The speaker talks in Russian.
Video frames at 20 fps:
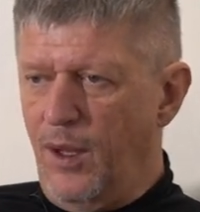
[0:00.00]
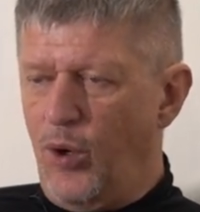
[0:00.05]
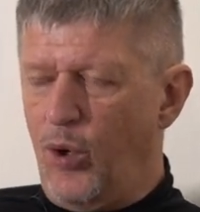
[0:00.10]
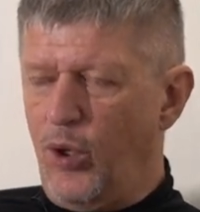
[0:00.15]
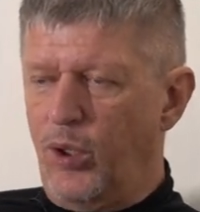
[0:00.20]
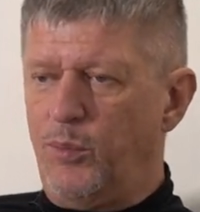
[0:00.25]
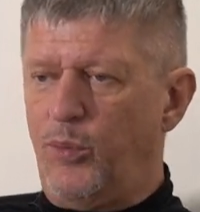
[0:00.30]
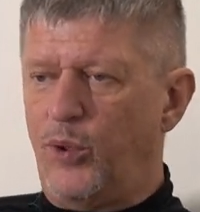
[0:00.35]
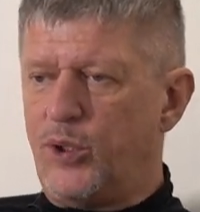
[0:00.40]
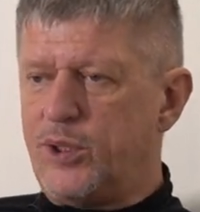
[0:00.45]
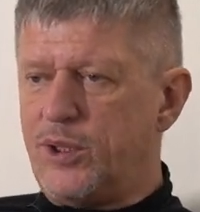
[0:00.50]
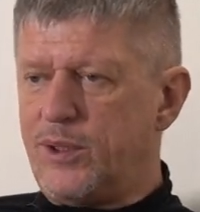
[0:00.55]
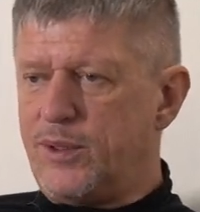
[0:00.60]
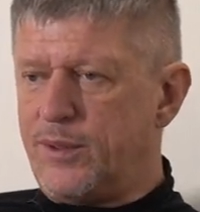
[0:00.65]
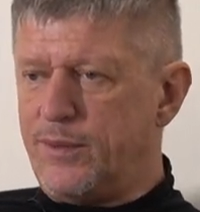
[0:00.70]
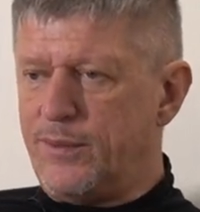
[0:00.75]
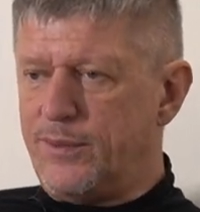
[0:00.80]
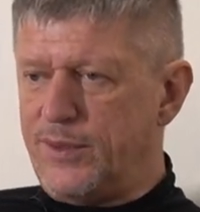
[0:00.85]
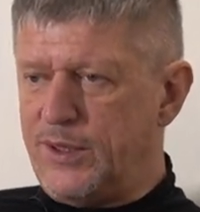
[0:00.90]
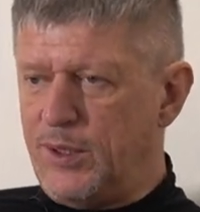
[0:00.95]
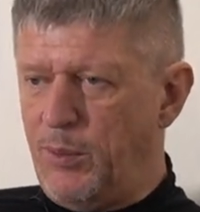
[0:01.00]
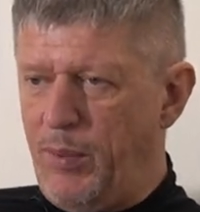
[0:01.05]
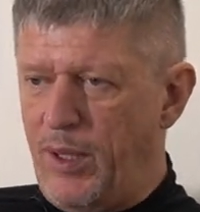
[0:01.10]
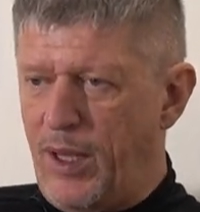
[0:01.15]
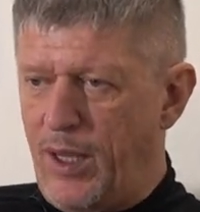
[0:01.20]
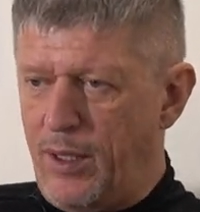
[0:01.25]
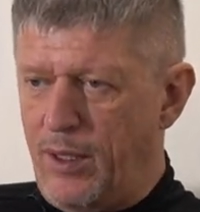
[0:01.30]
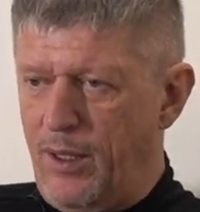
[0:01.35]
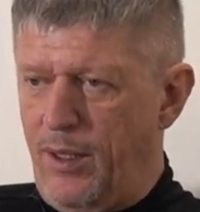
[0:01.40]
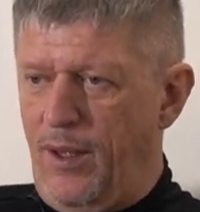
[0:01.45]
Он может в
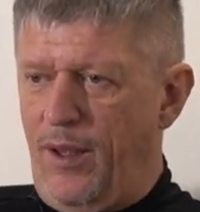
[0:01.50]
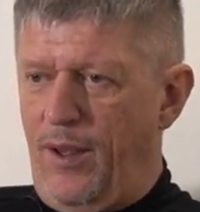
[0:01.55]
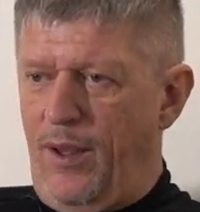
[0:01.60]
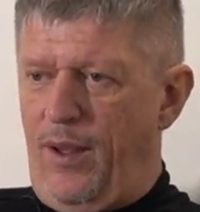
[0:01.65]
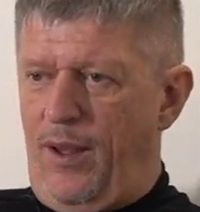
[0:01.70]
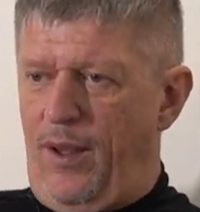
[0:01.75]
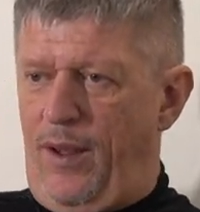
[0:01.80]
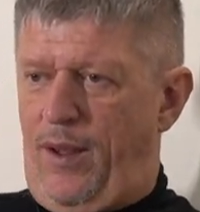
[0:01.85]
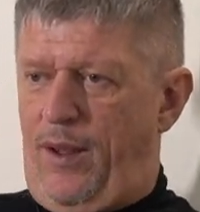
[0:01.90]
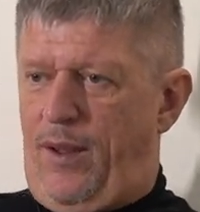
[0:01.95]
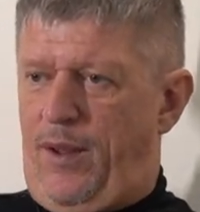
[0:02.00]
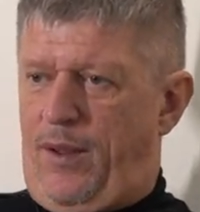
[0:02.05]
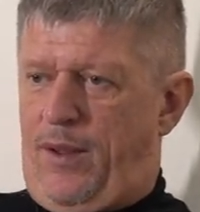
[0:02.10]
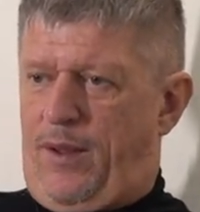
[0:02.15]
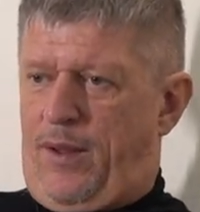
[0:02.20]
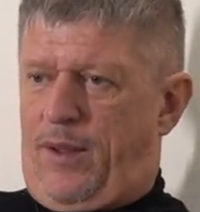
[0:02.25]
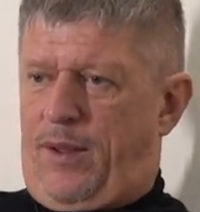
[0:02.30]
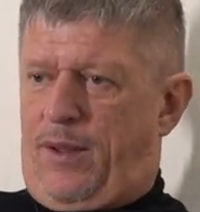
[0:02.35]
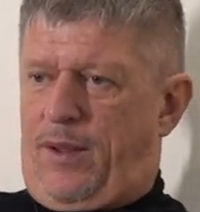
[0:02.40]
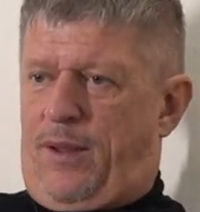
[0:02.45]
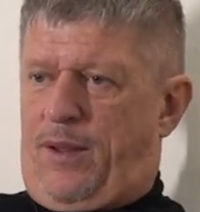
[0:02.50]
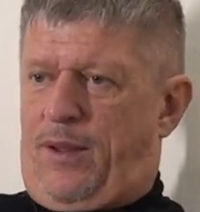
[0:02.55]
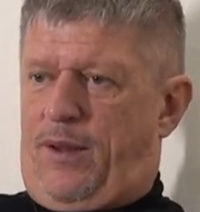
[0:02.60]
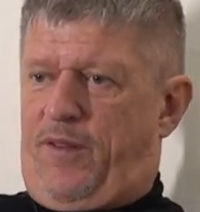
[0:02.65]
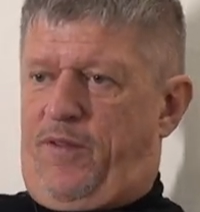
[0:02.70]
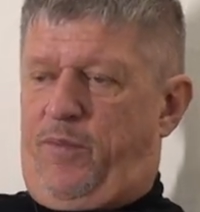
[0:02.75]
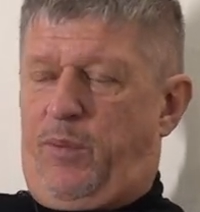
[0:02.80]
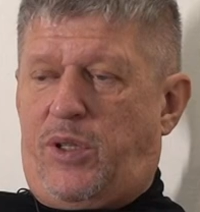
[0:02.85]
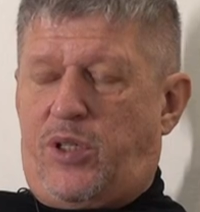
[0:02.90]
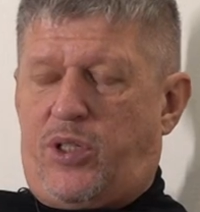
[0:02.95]
себя
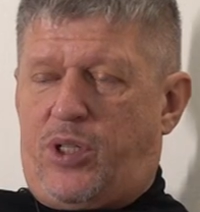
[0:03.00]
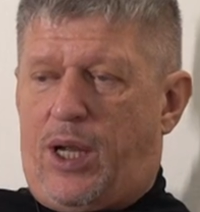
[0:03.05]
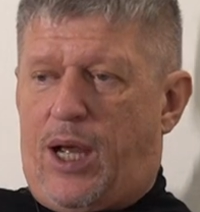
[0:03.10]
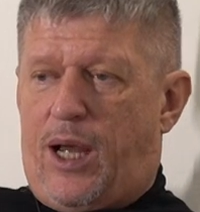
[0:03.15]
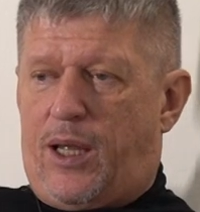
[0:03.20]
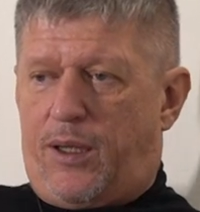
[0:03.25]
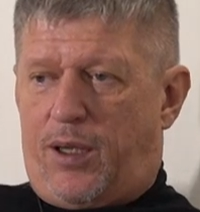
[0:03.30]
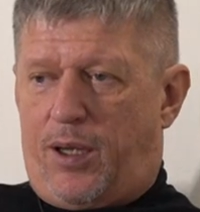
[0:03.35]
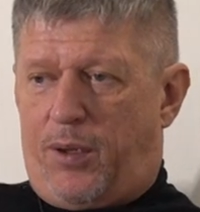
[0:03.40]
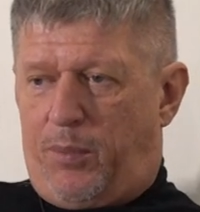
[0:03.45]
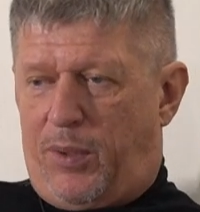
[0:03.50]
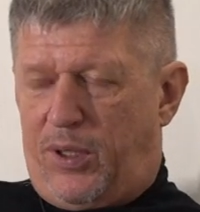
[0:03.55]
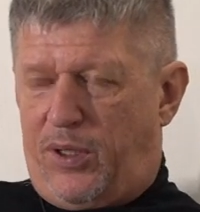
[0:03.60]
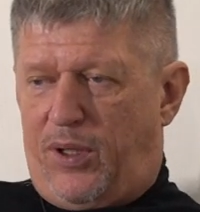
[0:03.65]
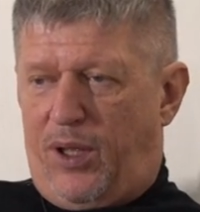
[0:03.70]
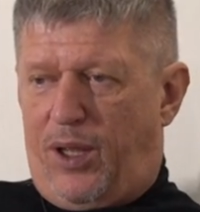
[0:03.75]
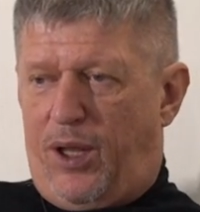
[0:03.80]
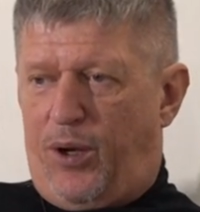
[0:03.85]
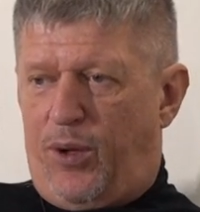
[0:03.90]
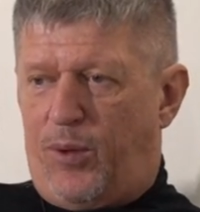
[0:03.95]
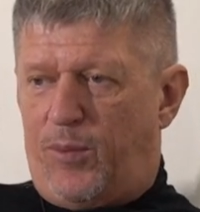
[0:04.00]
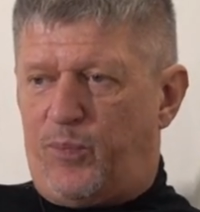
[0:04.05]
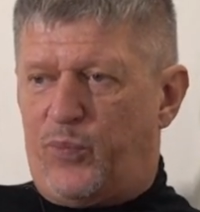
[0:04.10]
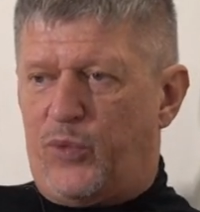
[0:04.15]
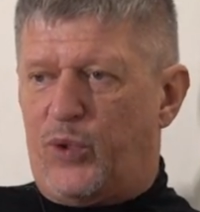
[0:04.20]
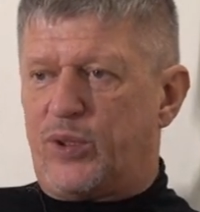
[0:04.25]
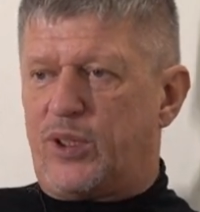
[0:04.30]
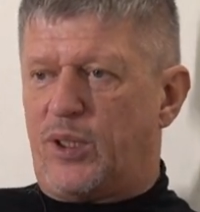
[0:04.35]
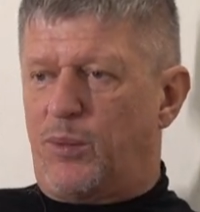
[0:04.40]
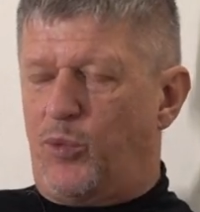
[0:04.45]
вмещать материю,
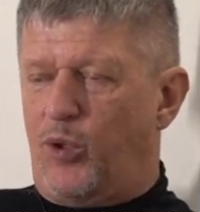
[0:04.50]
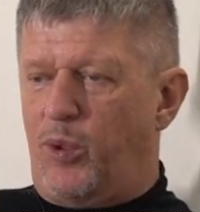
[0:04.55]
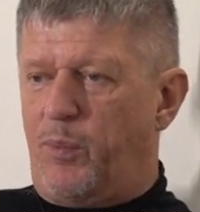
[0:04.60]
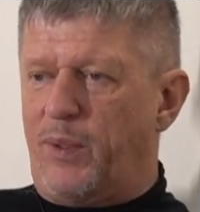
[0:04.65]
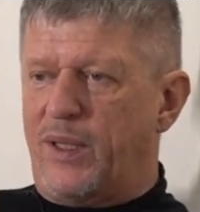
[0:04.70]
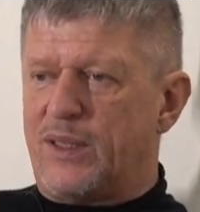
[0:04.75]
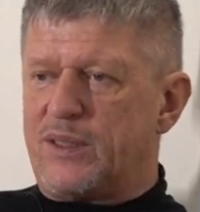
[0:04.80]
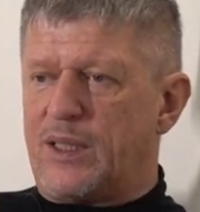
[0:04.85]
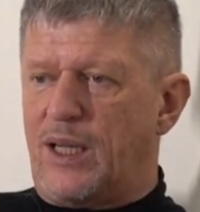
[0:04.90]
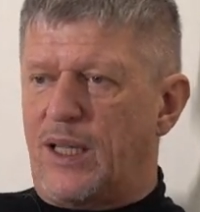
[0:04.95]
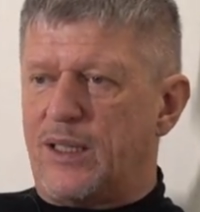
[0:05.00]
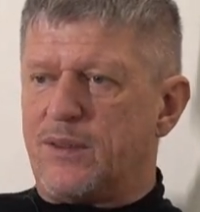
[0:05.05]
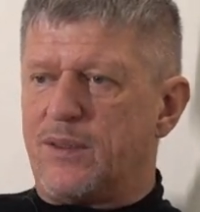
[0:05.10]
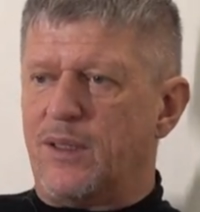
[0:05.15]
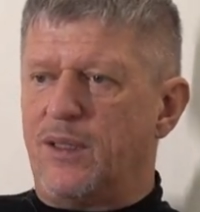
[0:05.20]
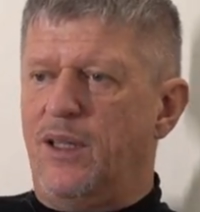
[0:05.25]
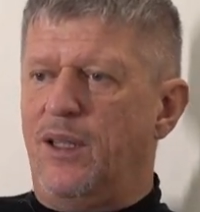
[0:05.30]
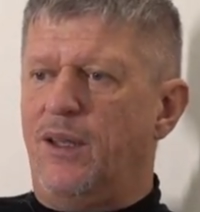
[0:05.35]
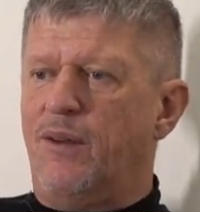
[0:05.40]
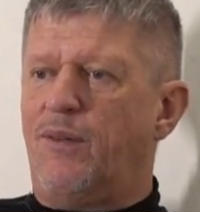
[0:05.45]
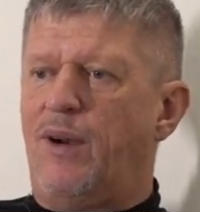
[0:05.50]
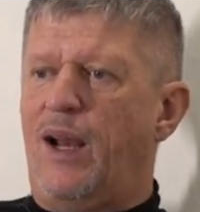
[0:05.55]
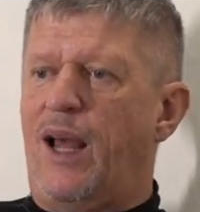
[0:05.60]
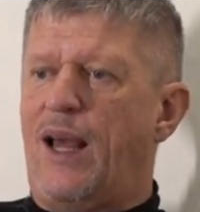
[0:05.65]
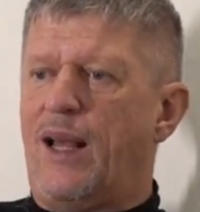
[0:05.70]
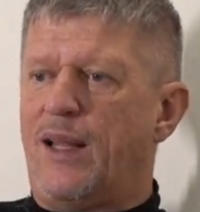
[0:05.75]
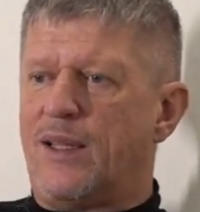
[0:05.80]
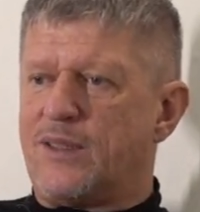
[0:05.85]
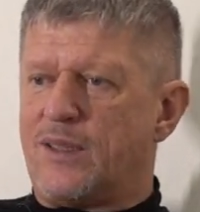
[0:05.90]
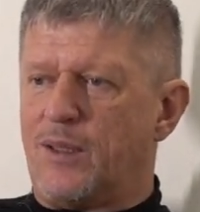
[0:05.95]
но само пространство не
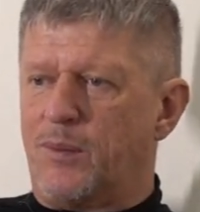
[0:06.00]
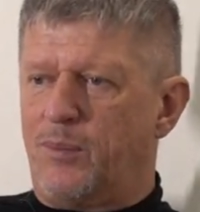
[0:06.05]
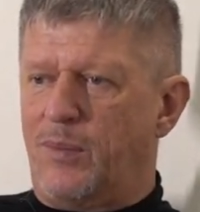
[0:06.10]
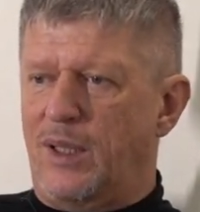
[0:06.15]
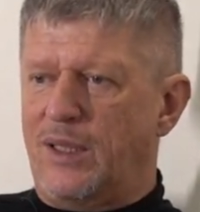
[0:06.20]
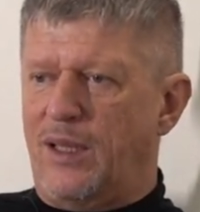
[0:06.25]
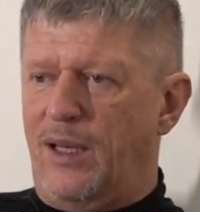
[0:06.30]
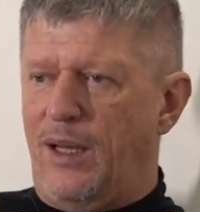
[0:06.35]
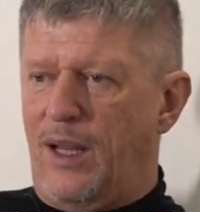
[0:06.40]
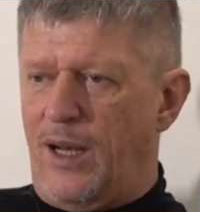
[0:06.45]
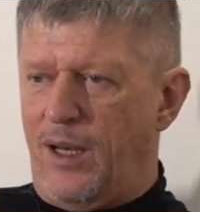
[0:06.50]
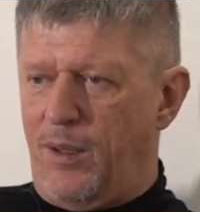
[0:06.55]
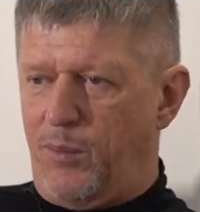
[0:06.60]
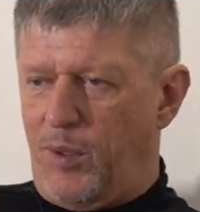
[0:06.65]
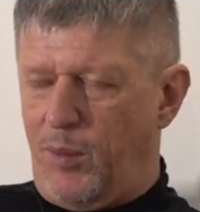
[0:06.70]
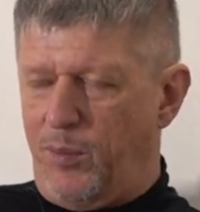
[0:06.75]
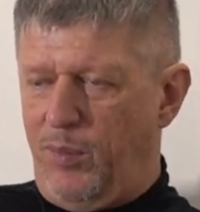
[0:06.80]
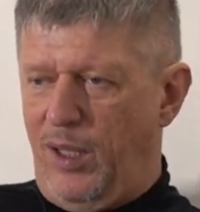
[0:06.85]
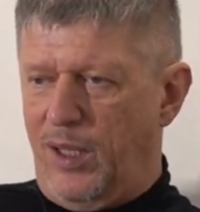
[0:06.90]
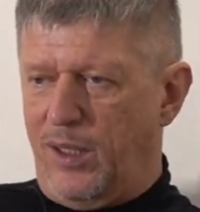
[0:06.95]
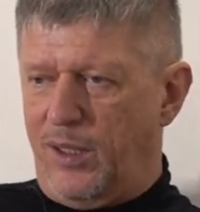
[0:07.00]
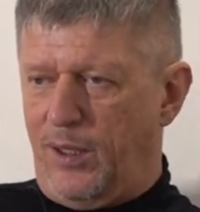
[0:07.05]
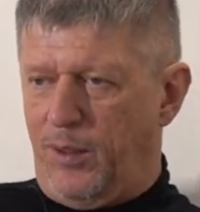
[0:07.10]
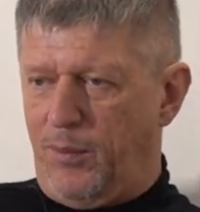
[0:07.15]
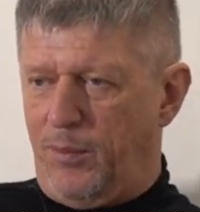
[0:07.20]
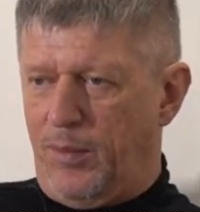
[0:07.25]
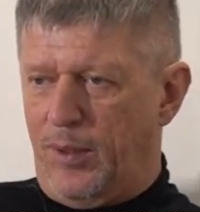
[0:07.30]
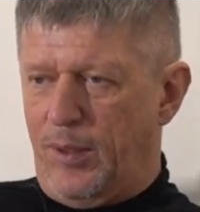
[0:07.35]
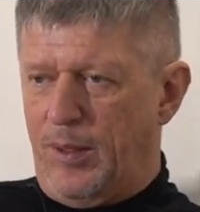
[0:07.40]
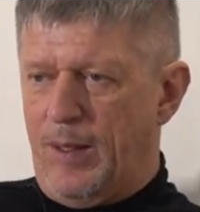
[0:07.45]
является материальным объектом.